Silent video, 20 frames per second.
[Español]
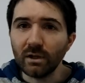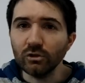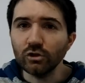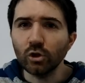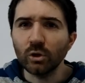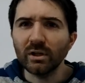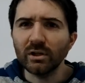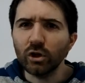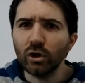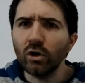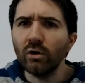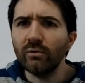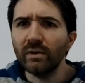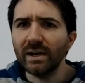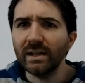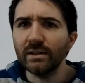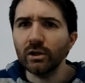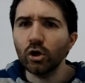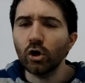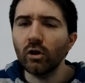sobre todo
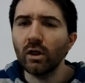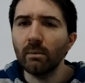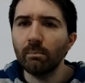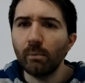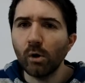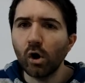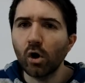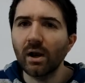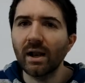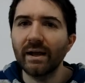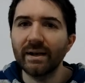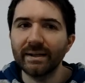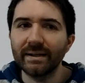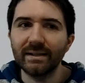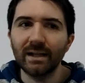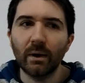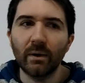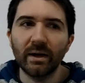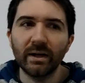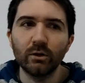fanáticos de Portland
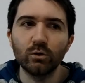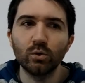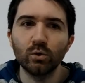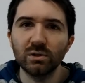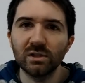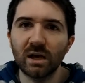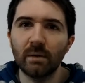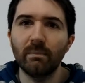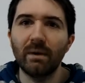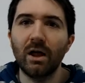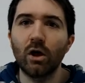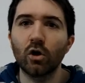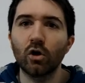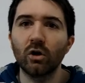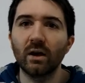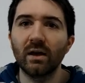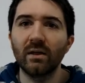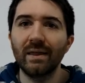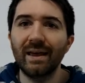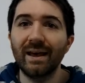estaban entusiasmados
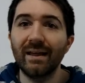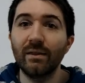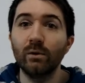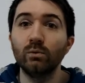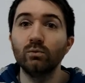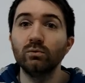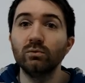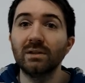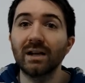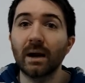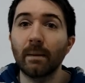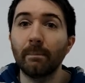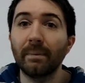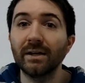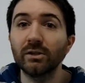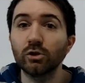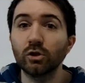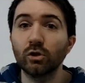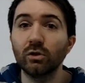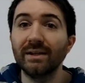con la idea de un
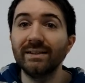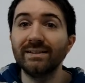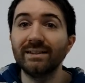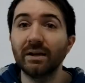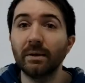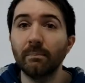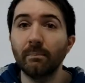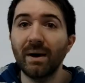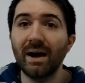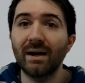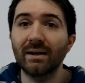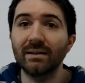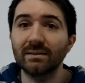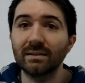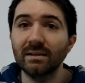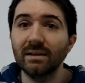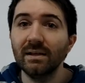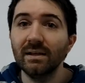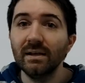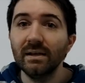traspaso entre Smart
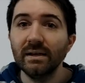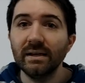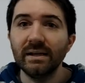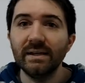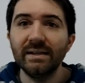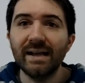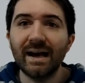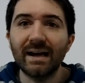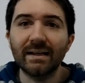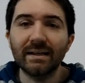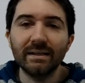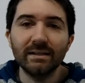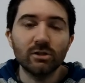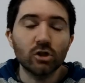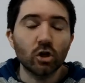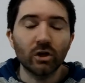y Narkic.